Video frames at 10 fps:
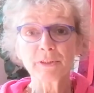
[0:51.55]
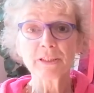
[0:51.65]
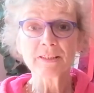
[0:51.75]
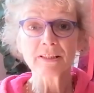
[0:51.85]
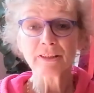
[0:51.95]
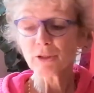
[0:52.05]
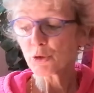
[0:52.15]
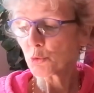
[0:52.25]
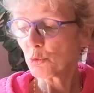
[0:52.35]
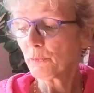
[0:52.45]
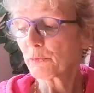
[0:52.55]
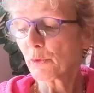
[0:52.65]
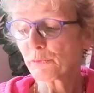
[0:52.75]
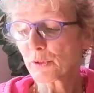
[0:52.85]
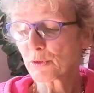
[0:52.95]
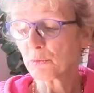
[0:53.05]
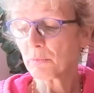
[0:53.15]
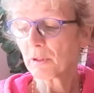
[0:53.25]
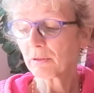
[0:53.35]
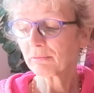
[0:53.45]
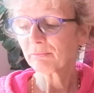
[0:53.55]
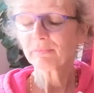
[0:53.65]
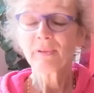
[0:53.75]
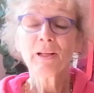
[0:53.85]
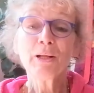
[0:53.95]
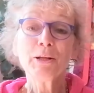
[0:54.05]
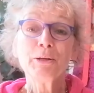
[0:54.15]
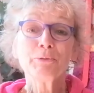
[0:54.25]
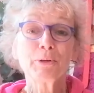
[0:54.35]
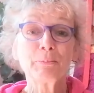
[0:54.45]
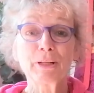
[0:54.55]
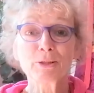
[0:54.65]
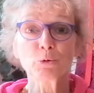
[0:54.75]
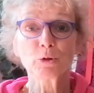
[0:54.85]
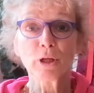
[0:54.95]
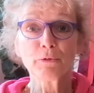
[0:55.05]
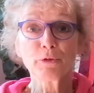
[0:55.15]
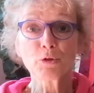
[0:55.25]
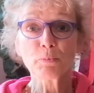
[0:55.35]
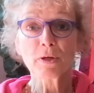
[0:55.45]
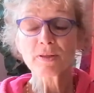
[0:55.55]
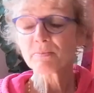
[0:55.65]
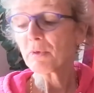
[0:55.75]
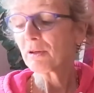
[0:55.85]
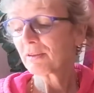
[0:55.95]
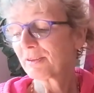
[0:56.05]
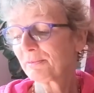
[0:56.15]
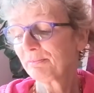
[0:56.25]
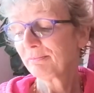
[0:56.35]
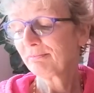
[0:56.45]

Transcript: wie dieses hier in Zukunft öfter zu machen, weil mir das total viel Spaß macht.